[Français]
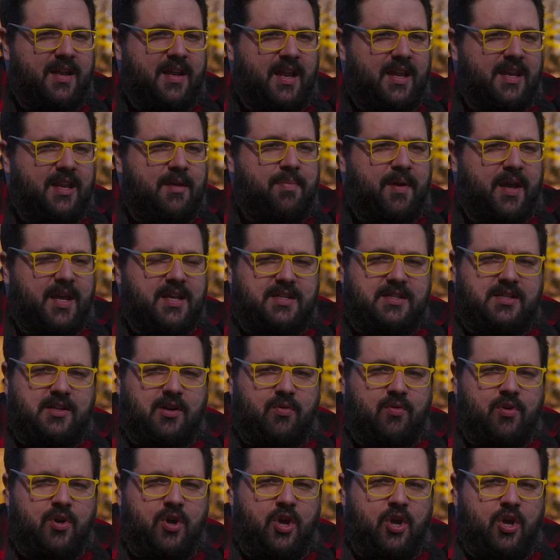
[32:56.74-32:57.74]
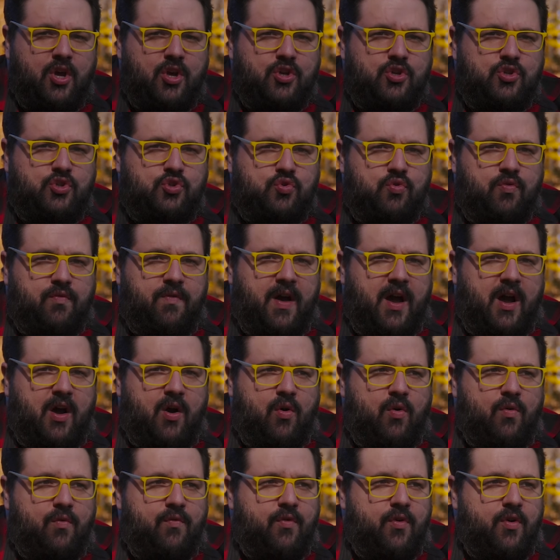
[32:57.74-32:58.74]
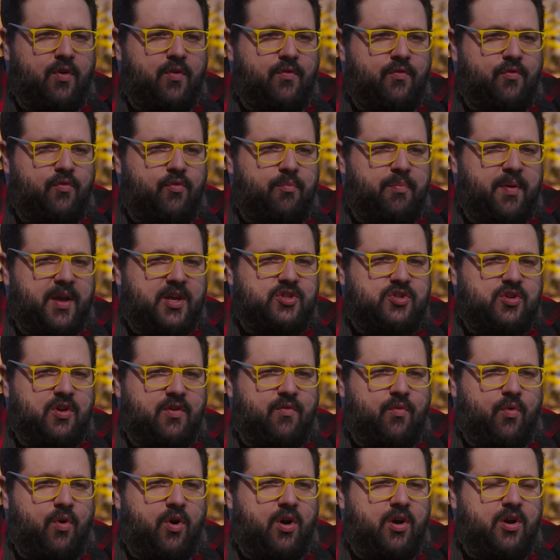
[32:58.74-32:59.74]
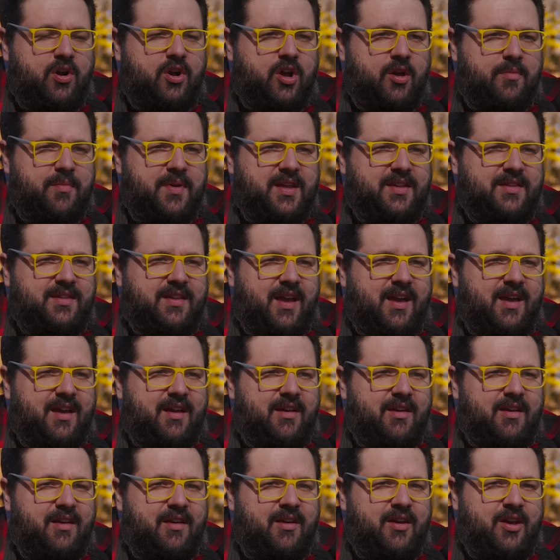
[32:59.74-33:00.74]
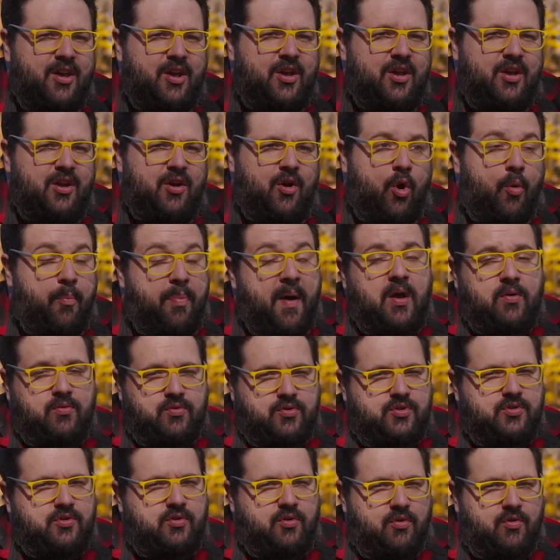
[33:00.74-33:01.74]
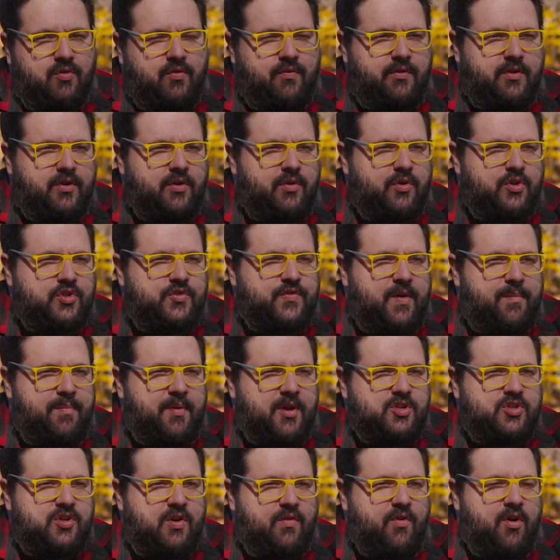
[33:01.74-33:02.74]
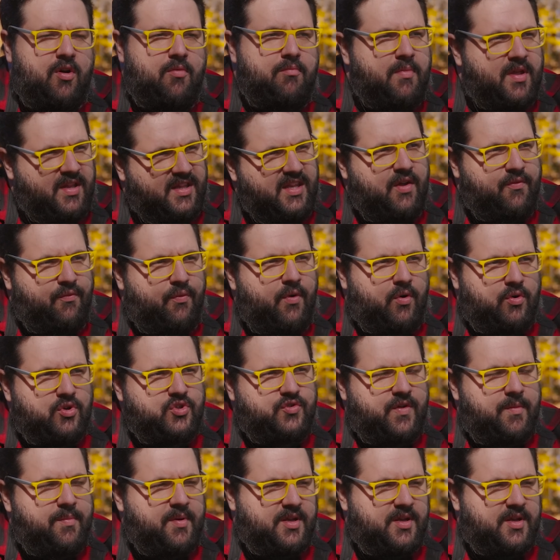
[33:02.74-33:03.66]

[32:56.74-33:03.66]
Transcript: dépression. Souvent, on va vous percevoir comme étant... Euh, on pense qu'on se fait percevoir, mais des fois, on se fait